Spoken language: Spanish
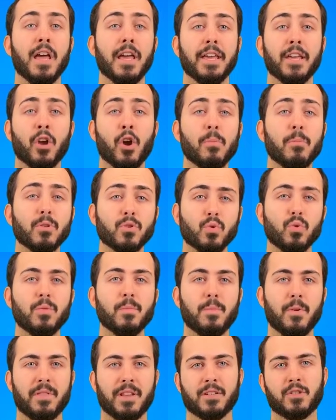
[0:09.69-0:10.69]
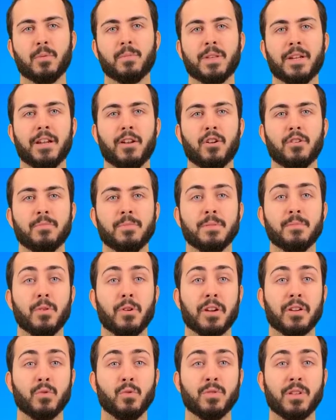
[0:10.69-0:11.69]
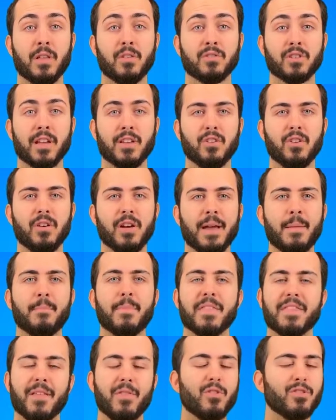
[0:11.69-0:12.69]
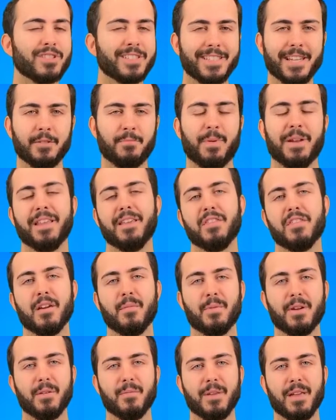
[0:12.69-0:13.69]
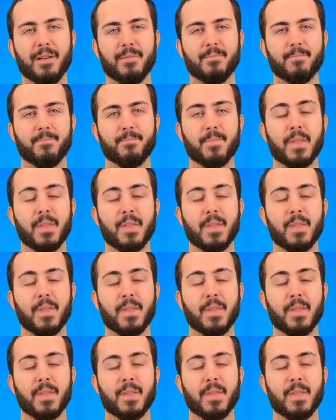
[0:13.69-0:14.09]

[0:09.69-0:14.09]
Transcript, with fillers: y cómo tú podrás obtener los mismos resultados que yo empezando sin experiencia previa.